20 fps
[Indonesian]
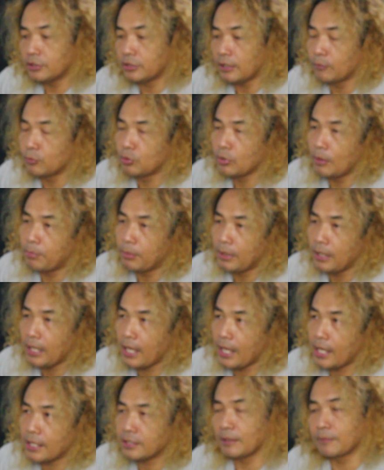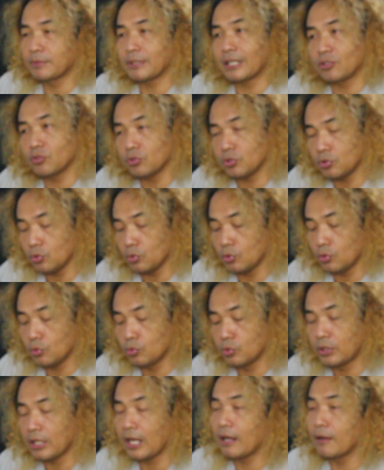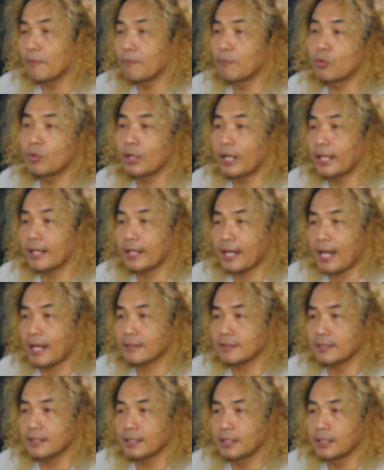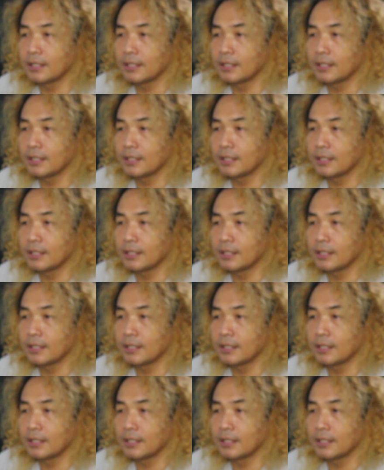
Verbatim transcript: jam 12 jam 1 itu udah mulai reaksi